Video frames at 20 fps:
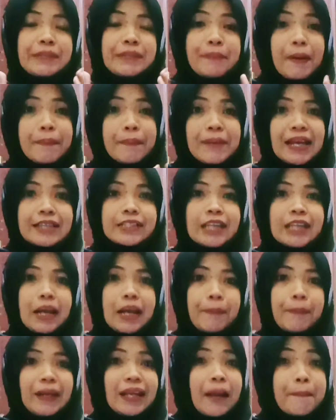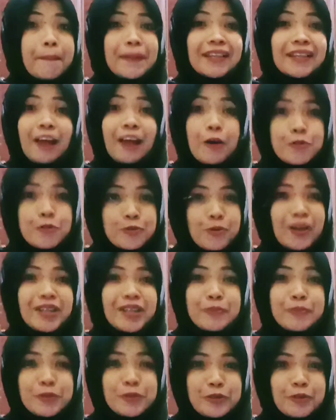1588 eh, tahun
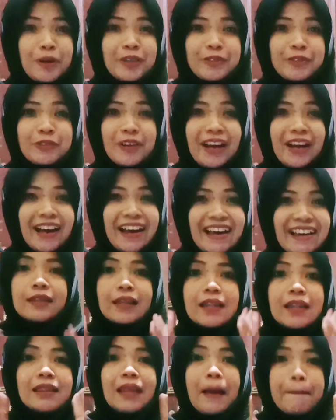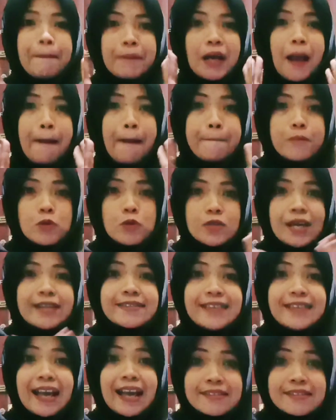2022 tentang
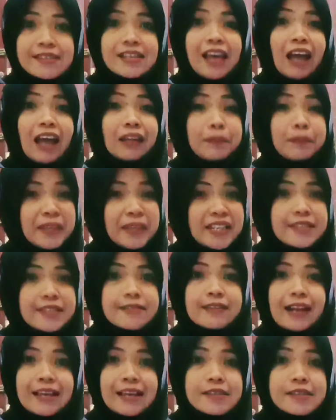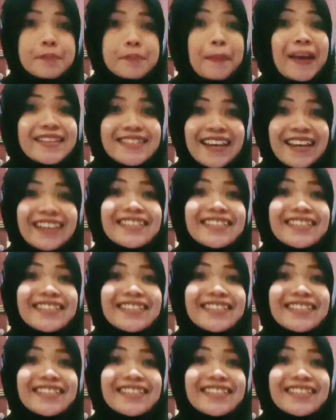penghapusan sanksi administrasi pajak